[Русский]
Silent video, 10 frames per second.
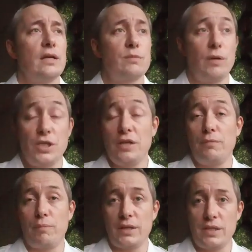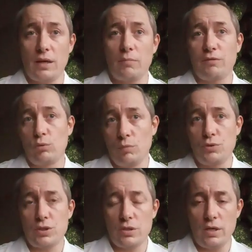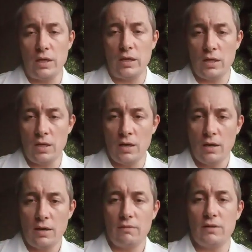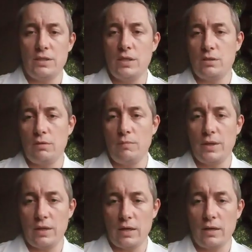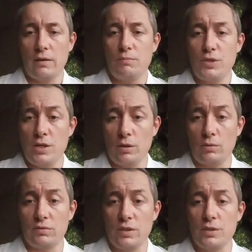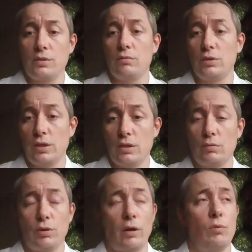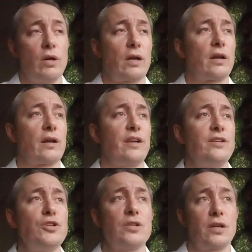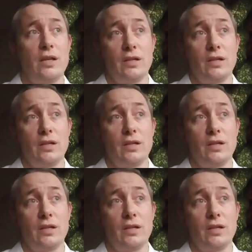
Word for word: с большими потерями, в том числе и воздействиями на психику вследствие вот этих вот регулярных хронических,